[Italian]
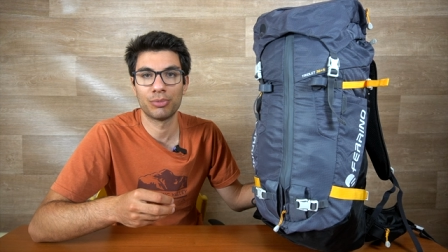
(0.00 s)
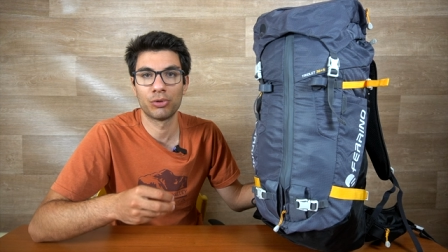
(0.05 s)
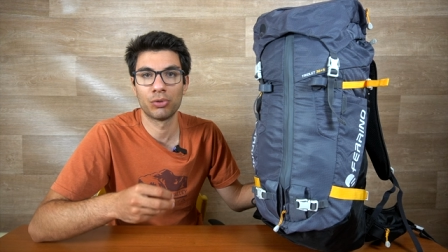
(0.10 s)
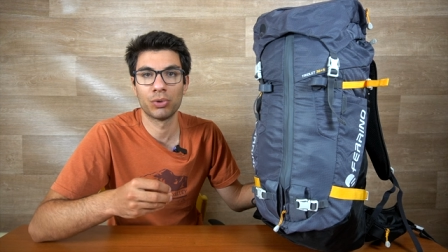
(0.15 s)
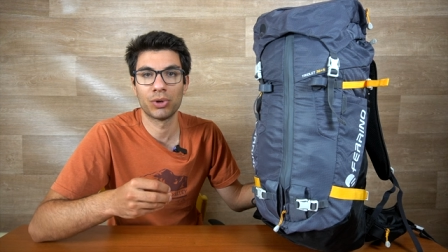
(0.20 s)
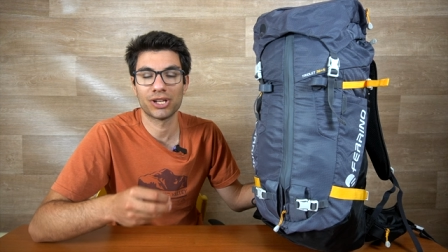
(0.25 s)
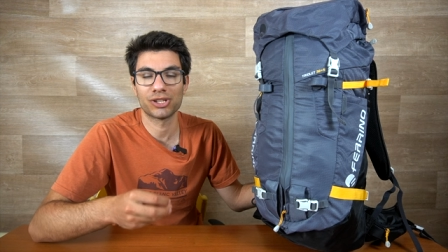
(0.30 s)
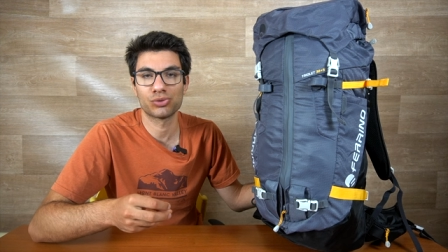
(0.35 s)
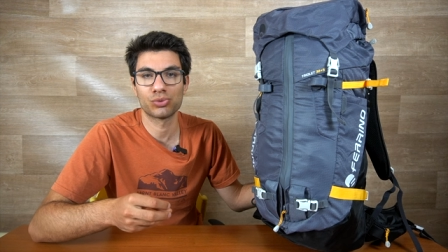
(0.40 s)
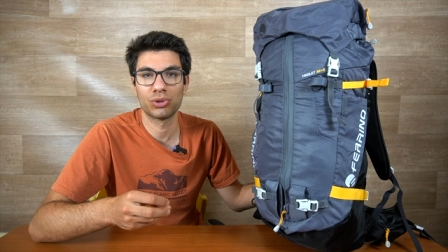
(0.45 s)

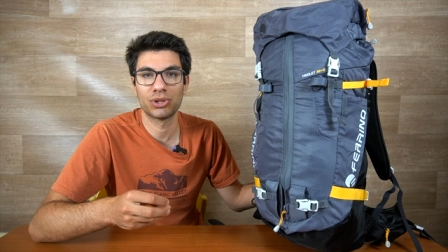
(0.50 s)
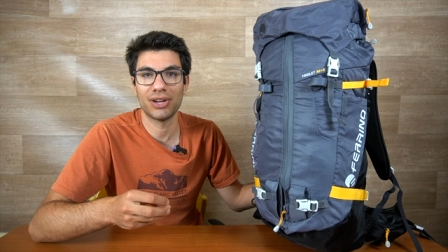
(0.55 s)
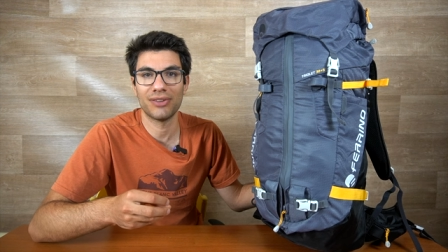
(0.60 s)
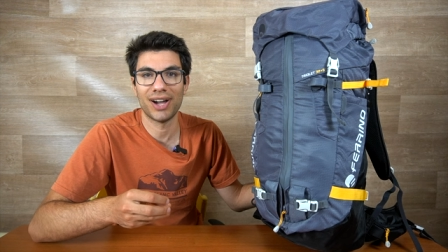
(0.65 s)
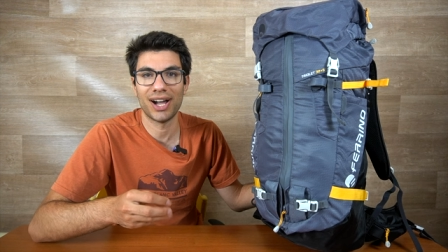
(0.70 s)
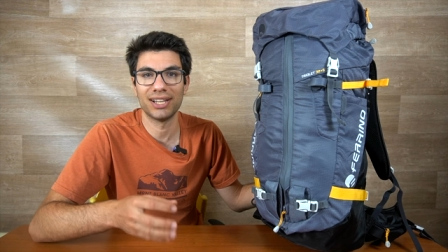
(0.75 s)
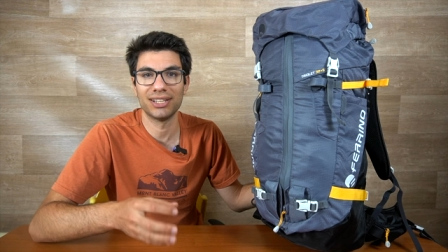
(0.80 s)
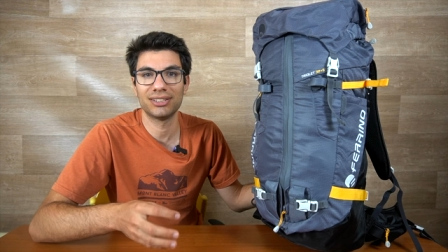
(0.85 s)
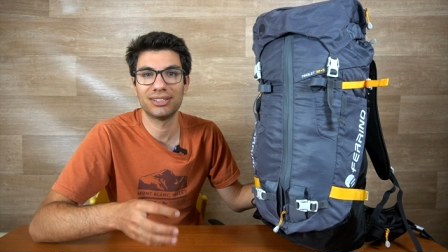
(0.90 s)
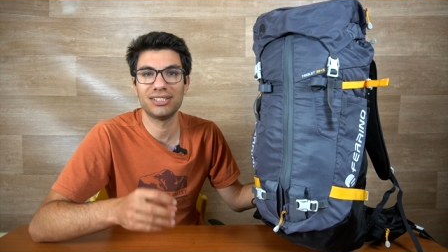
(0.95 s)
prunga sul
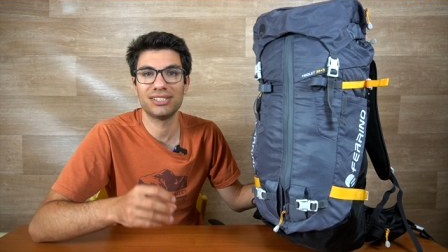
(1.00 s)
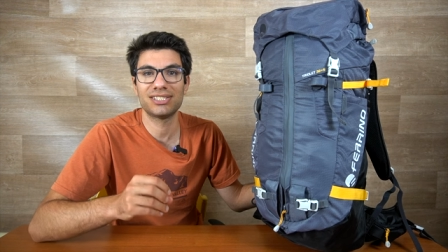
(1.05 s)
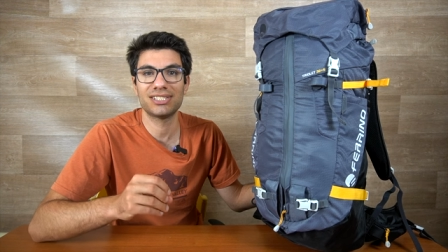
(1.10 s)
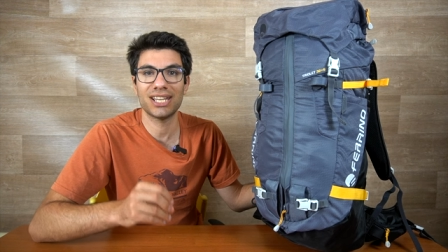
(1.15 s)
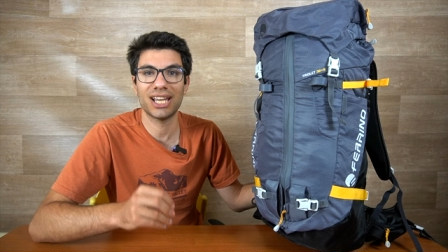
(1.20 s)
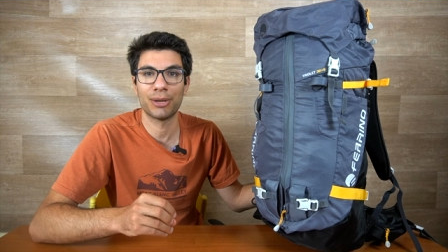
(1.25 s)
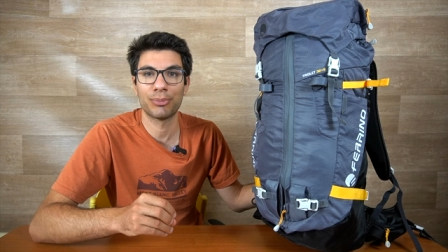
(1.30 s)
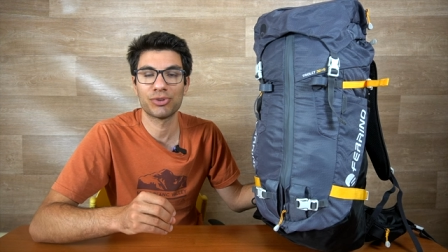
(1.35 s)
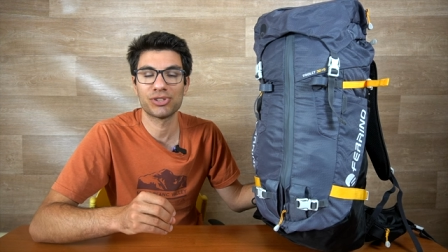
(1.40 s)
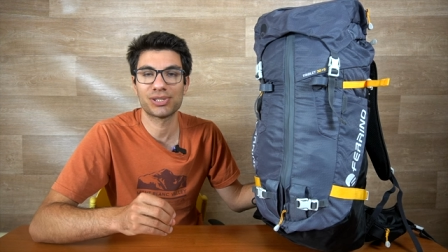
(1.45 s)
davanti,
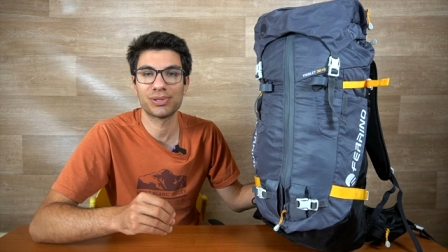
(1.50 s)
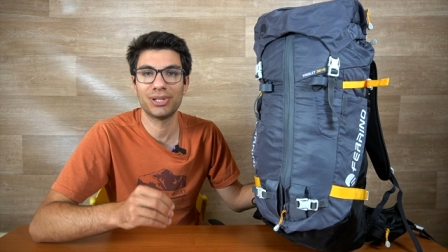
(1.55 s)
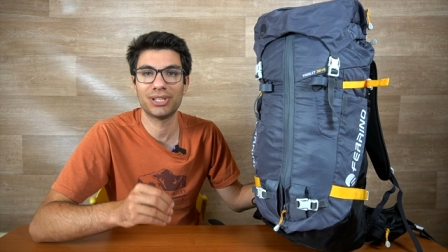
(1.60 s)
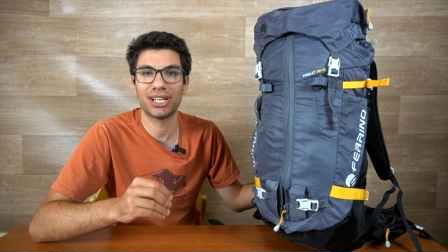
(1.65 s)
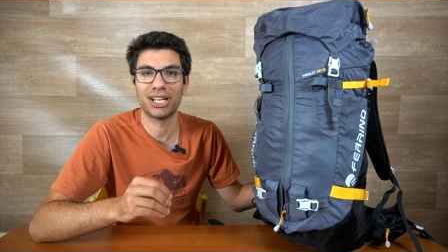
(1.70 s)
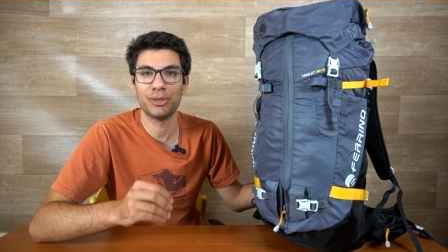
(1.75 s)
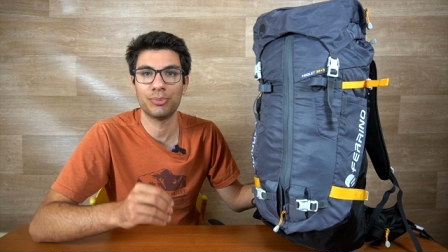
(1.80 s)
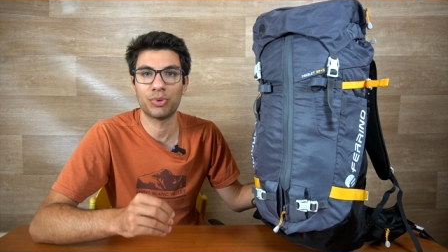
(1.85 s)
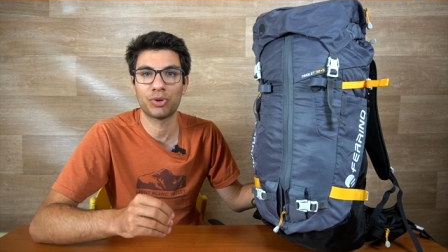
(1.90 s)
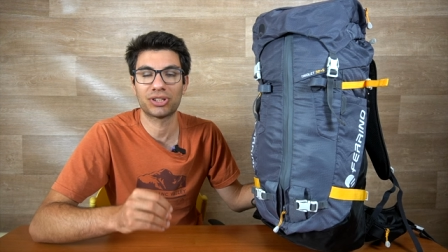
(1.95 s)
sia la
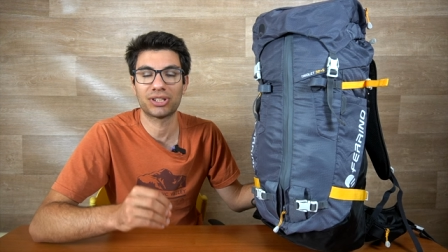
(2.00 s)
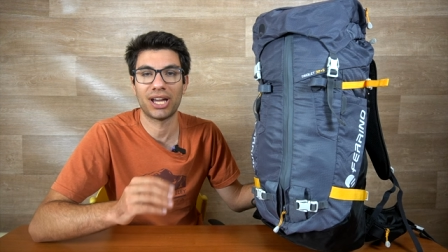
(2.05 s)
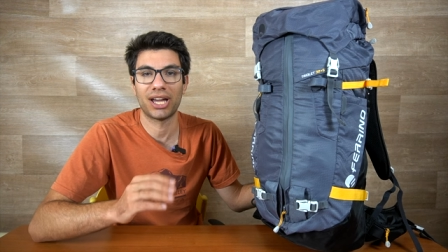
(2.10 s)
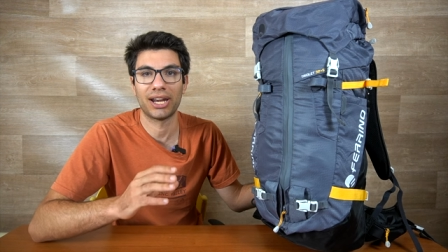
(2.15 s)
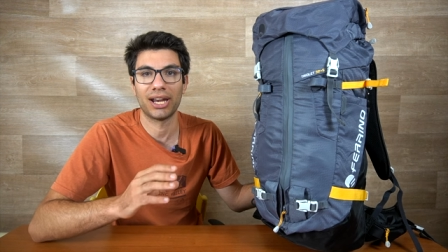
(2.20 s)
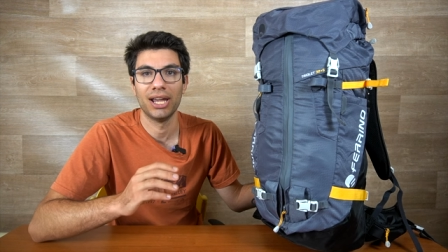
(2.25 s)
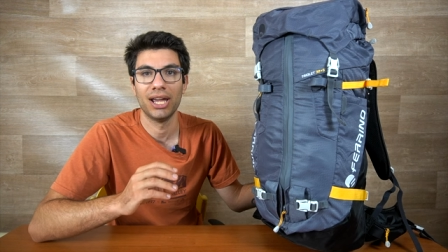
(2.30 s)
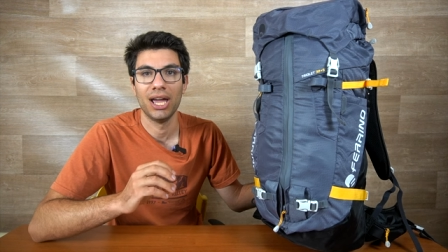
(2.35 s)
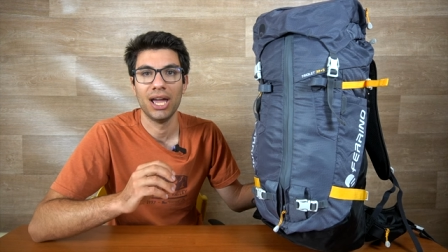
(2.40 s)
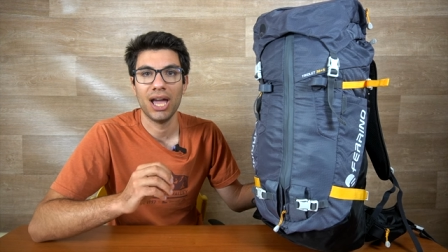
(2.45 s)
possibilità di
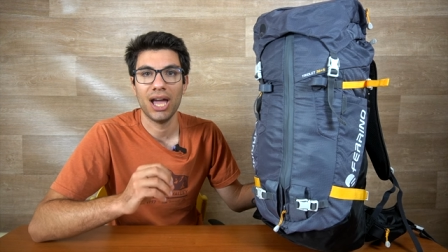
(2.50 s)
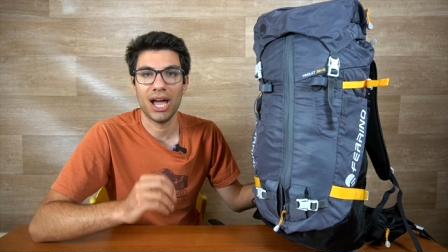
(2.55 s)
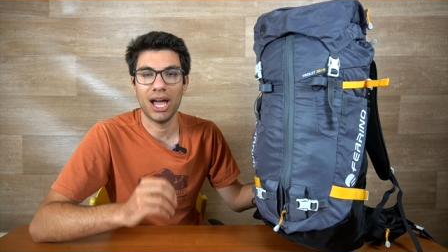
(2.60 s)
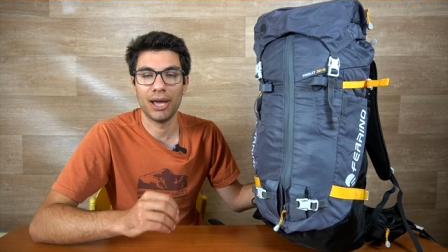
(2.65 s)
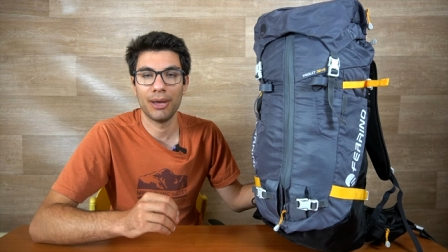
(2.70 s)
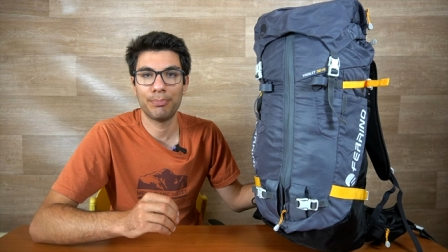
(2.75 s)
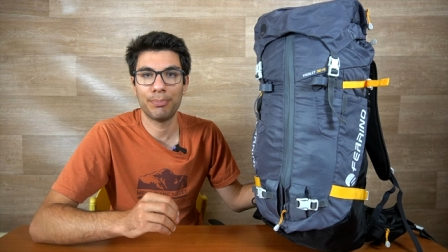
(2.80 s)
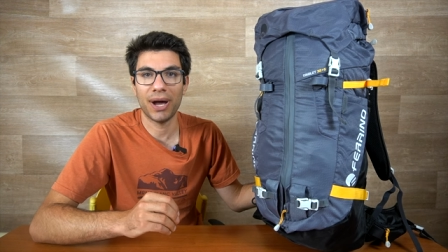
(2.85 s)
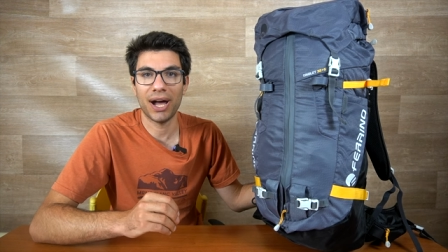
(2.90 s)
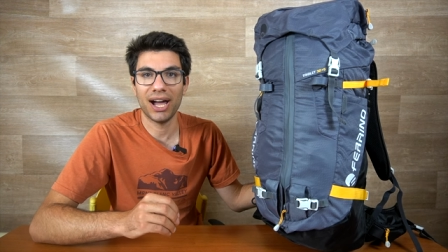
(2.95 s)
portare
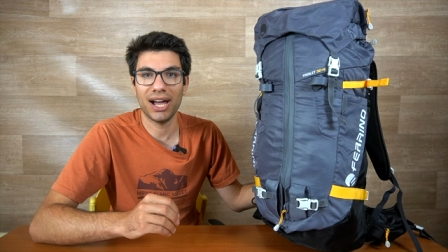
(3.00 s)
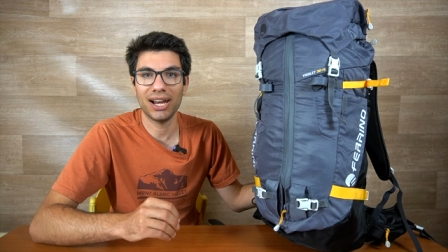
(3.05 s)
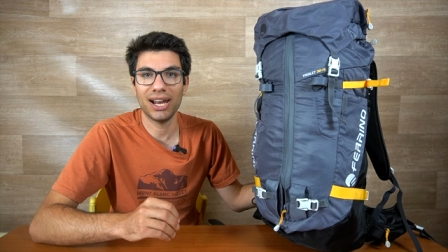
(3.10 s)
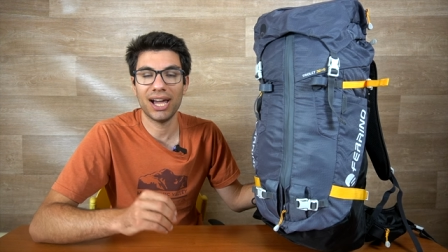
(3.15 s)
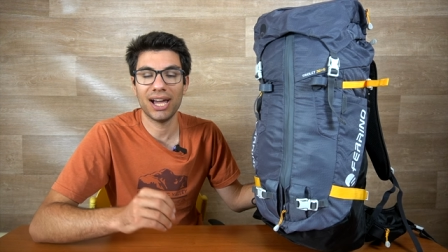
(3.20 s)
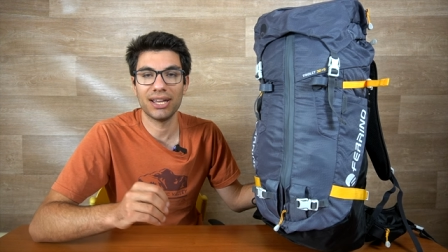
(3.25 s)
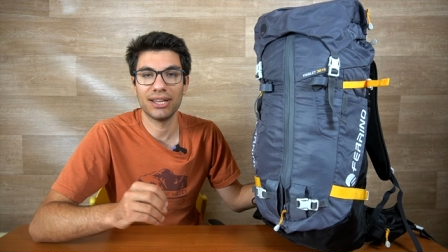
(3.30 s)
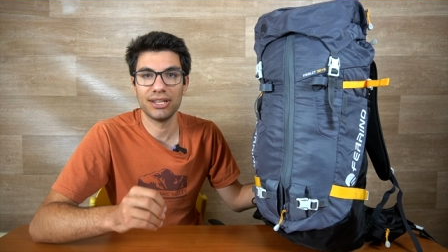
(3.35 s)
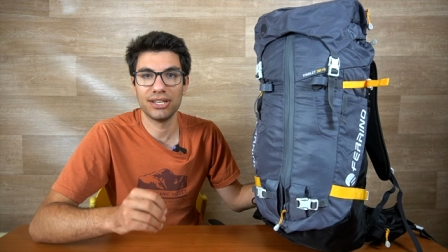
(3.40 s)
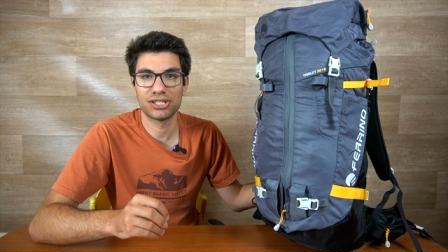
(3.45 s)
eh,
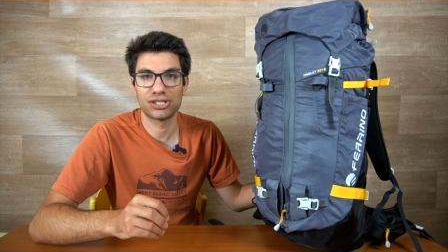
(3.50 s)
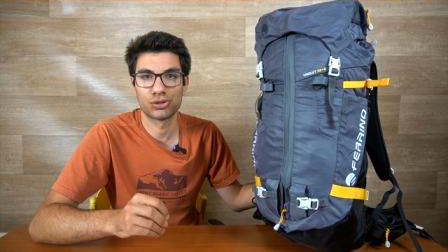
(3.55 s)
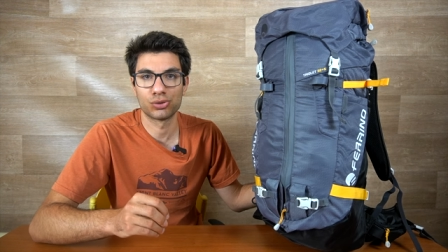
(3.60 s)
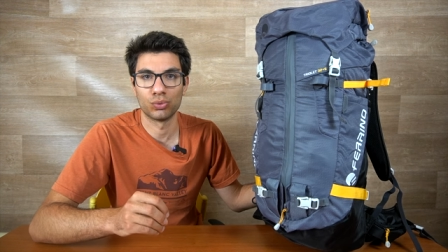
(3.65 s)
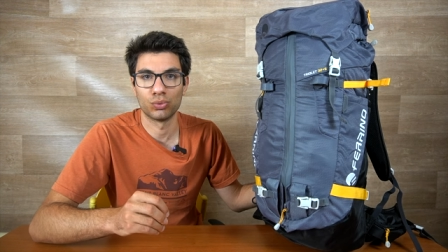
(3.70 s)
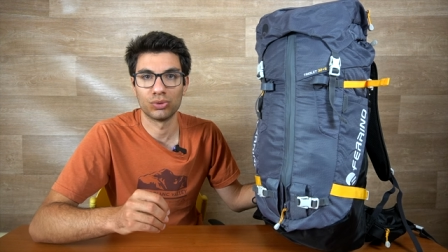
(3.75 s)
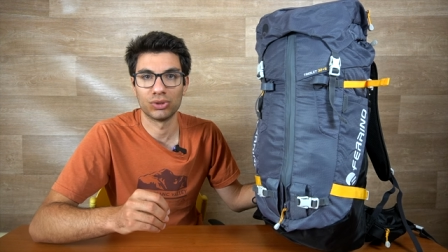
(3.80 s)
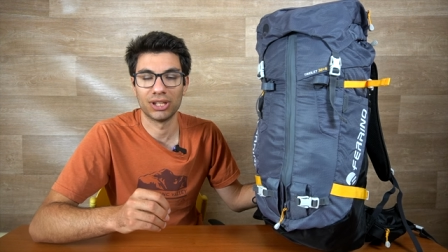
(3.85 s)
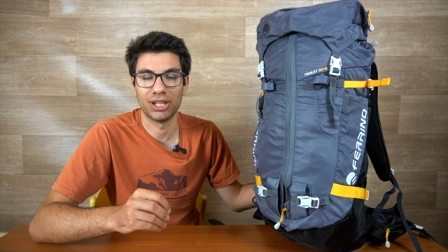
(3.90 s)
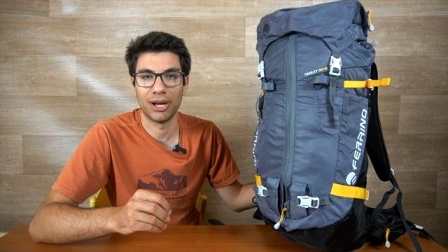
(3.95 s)
pala e
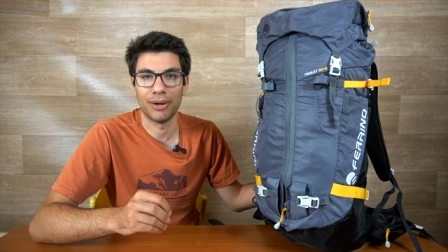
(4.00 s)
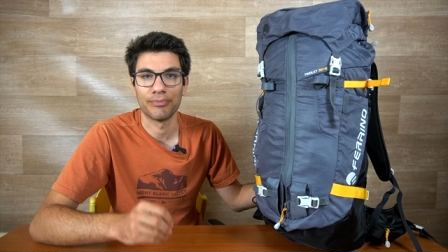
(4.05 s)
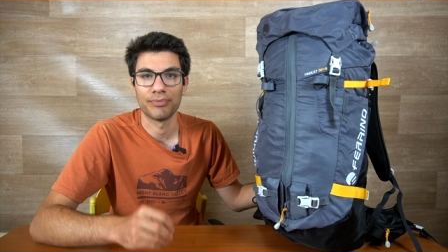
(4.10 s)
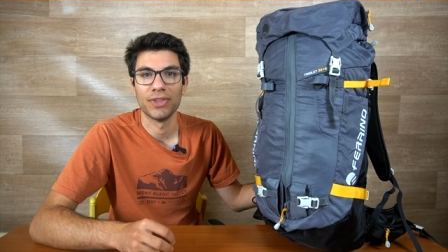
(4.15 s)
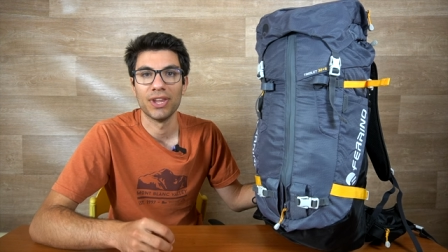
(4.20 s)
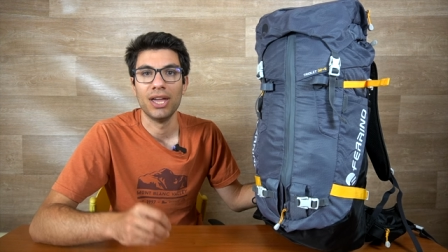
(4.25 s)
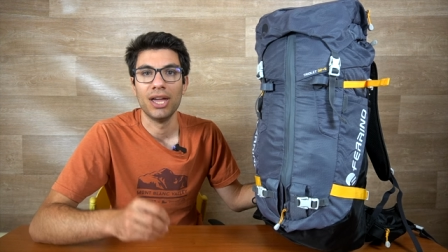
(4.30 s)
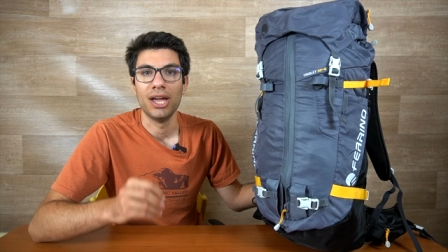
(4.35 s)
sonda.